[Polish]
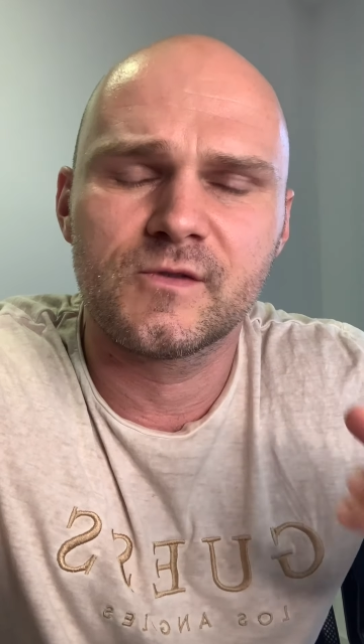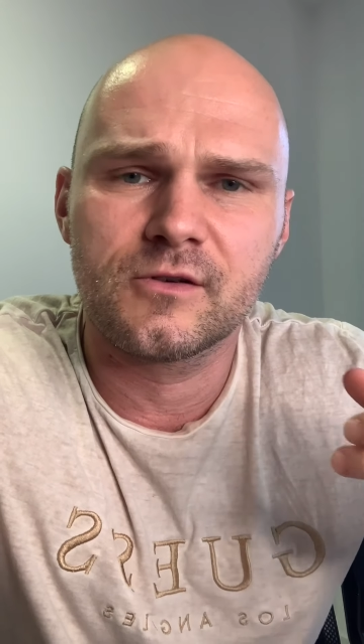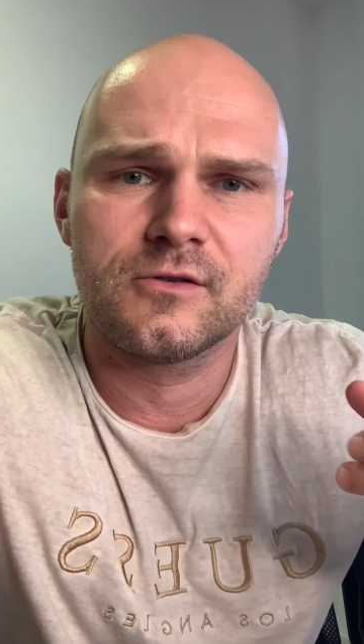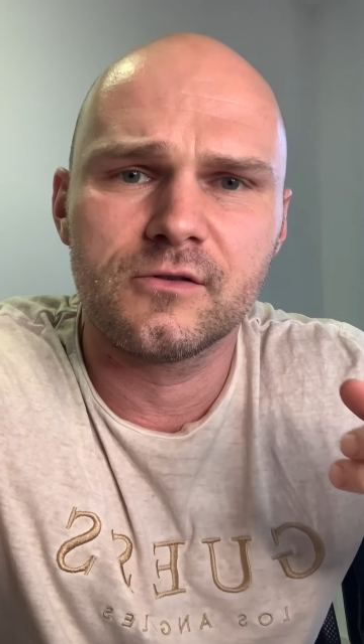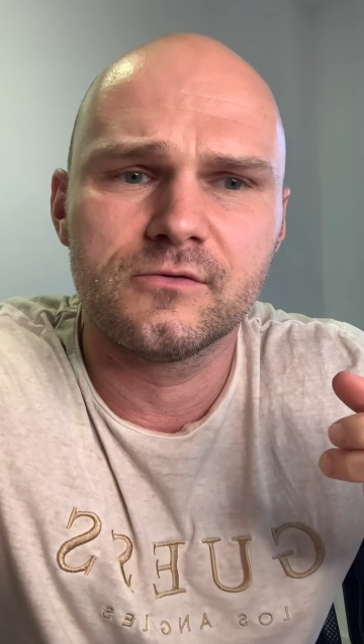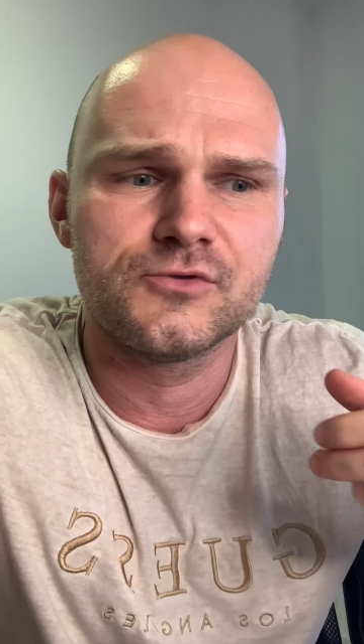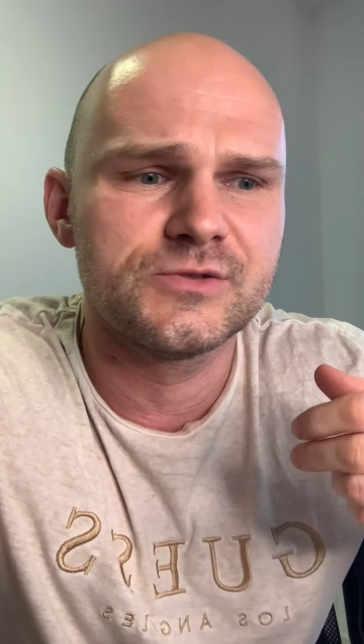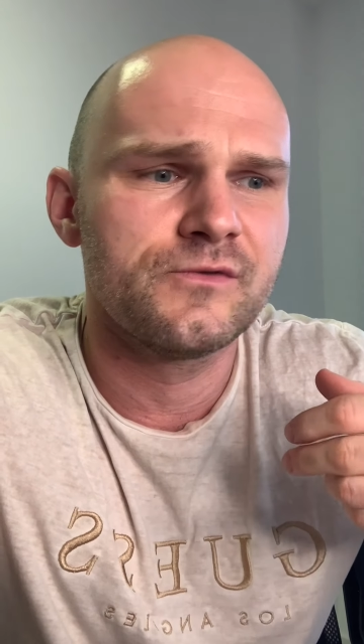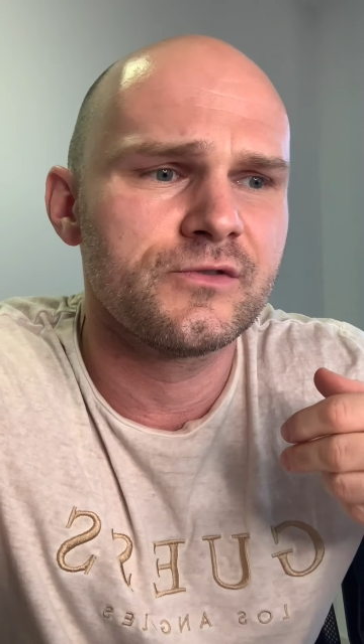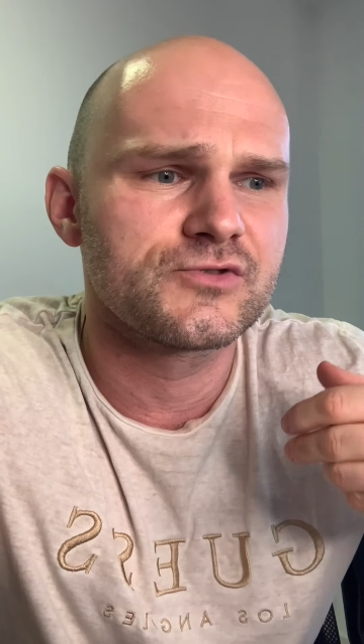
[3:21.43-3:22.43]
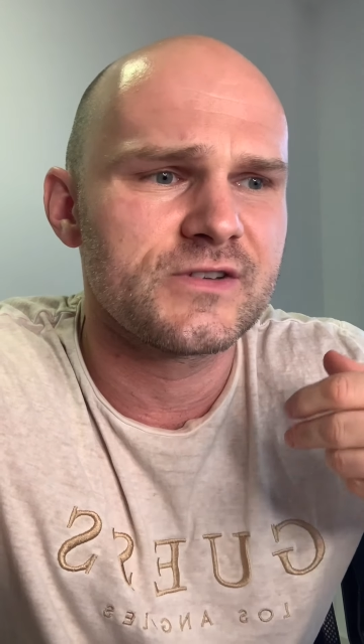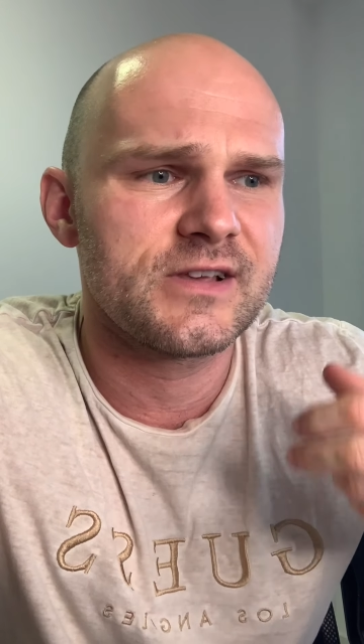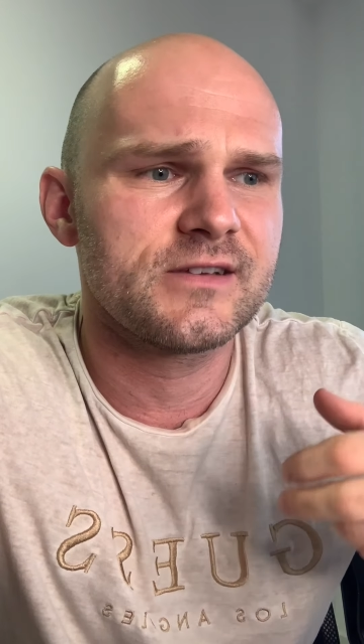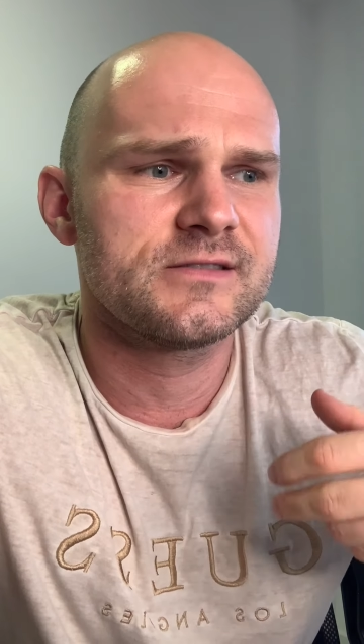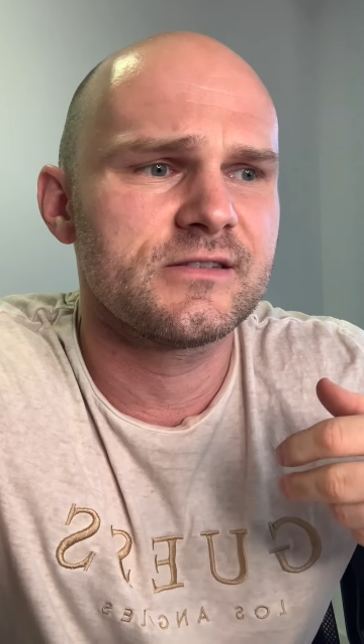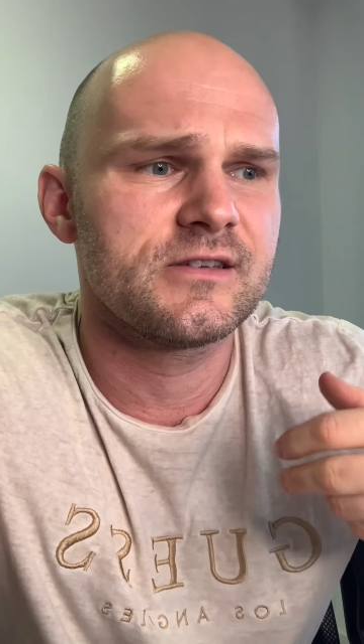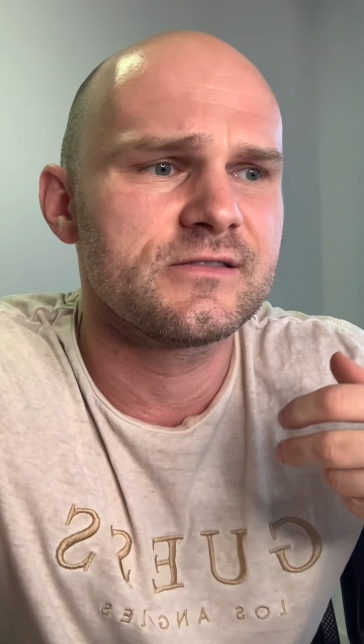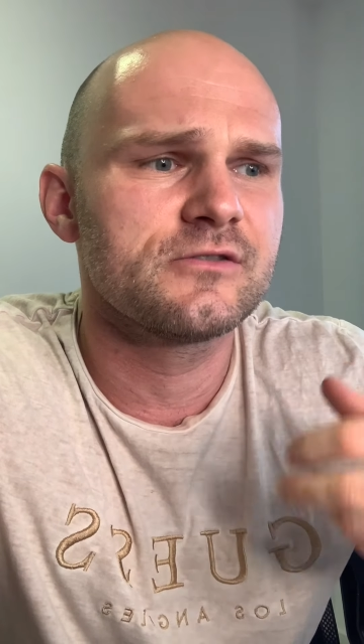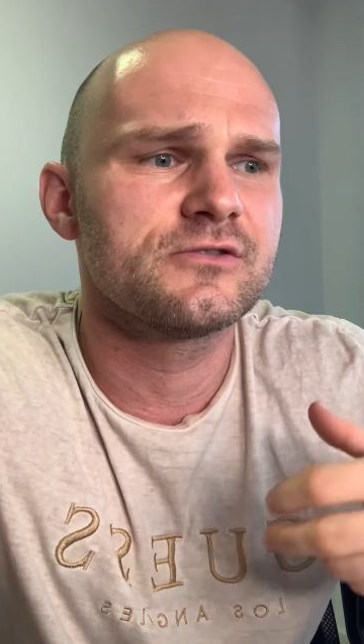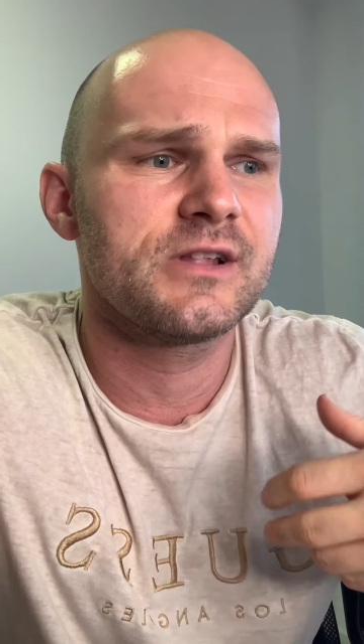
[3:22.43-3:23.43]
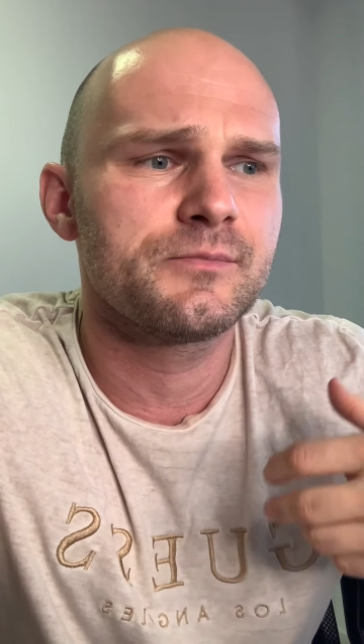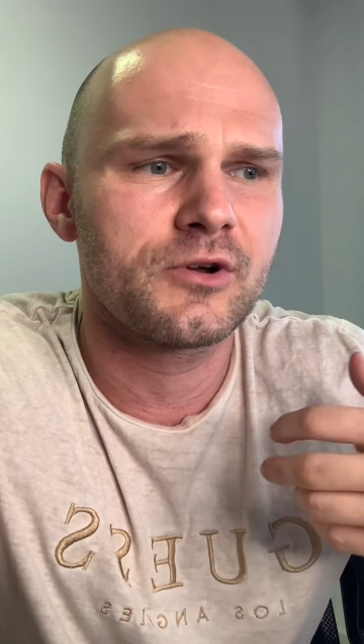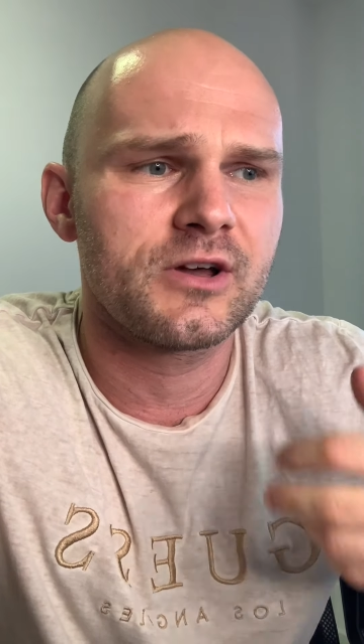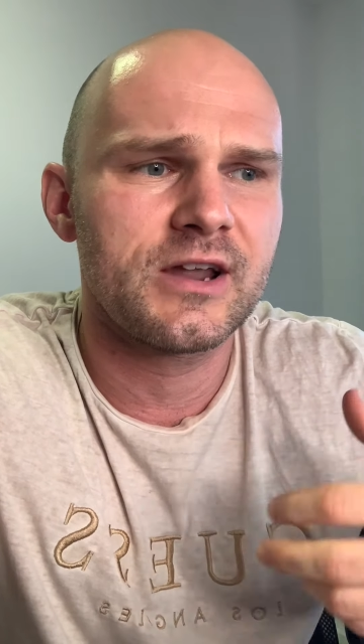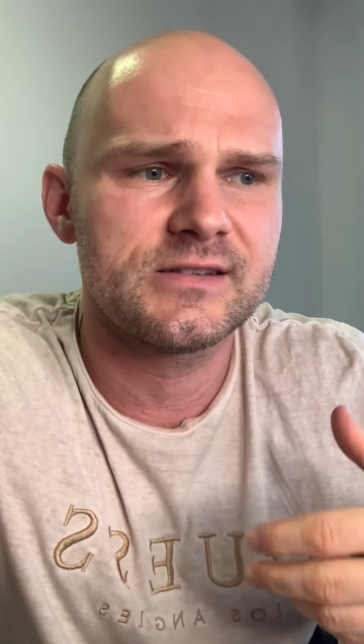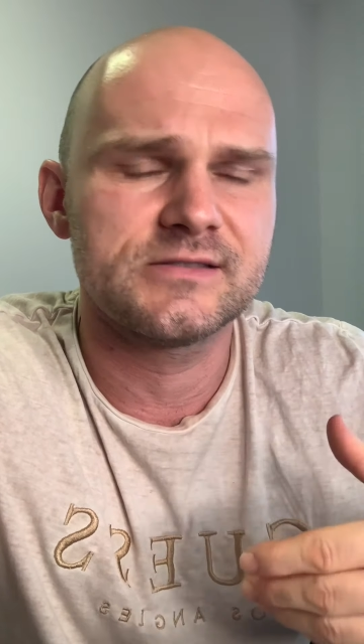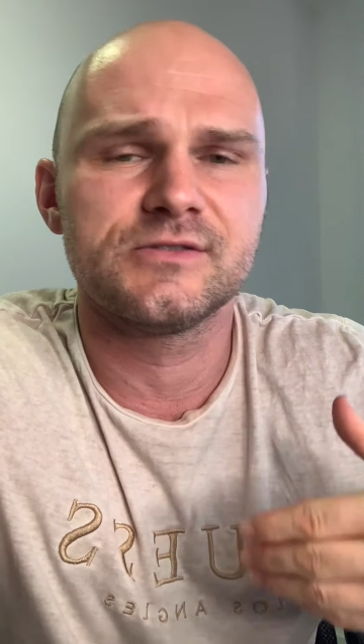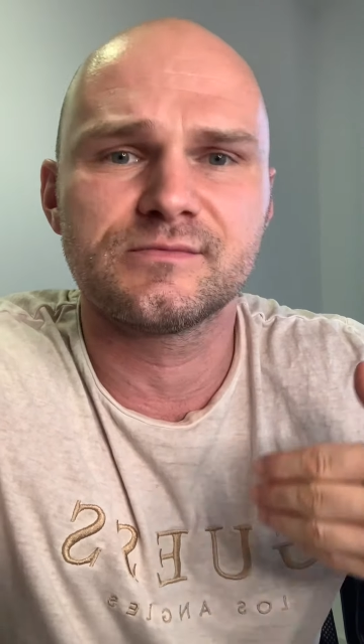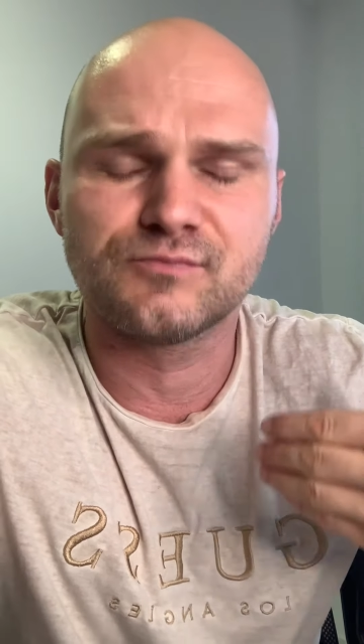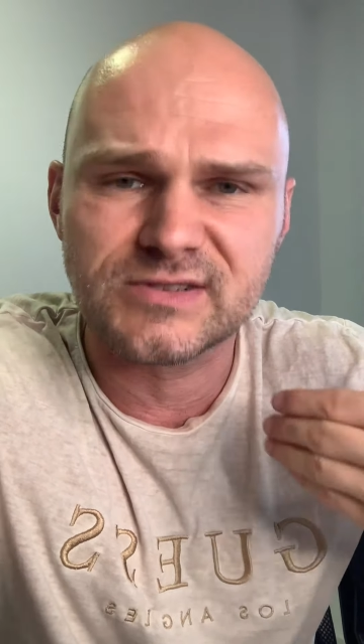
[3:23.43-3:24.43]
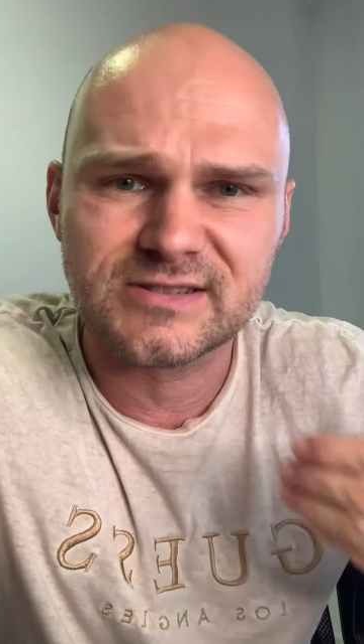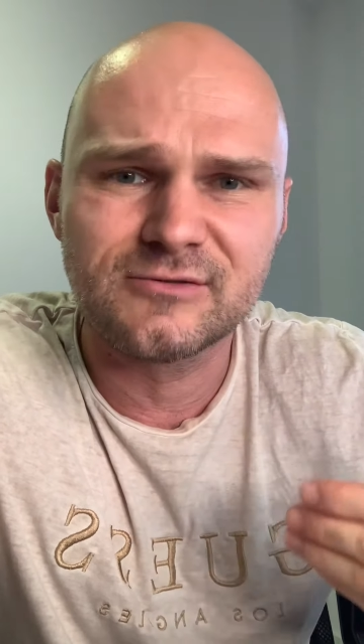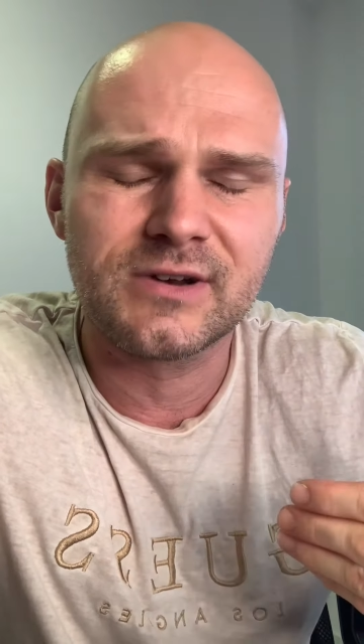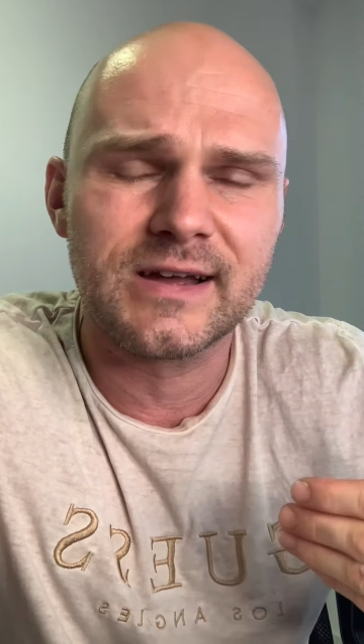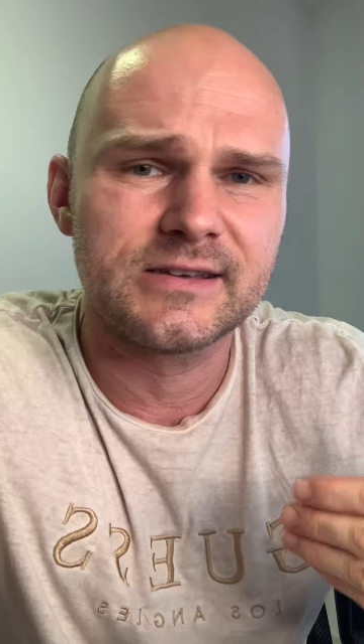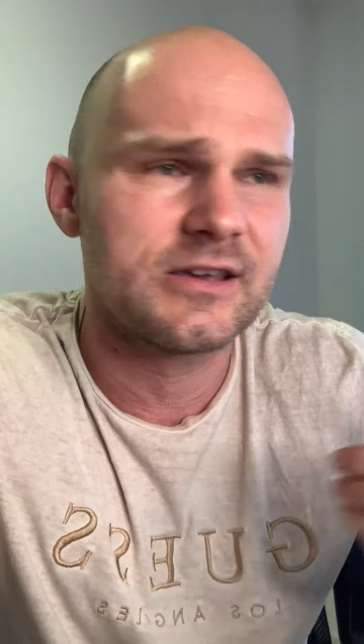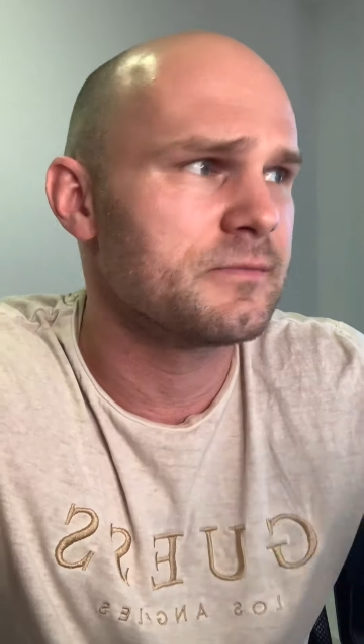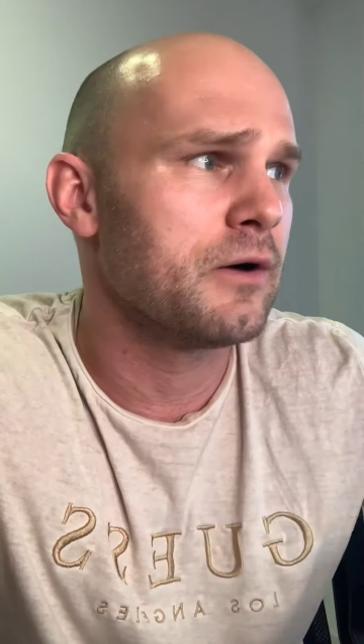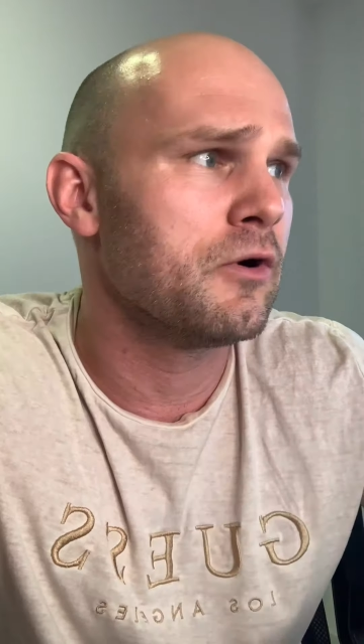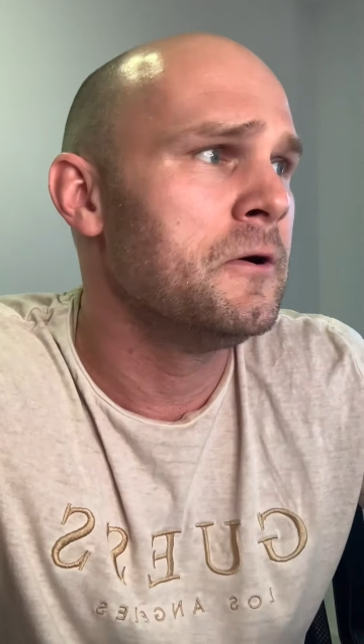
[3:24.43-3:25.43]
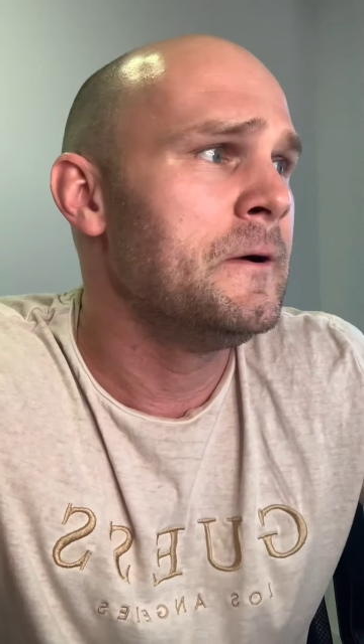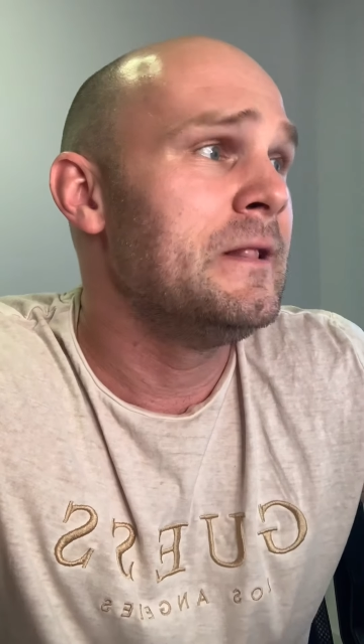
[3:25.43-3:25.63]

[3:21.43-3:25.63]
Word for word: co ludzie mówią, że seks jest tylko dla prokreacji. To jest bzdura, jakich mało.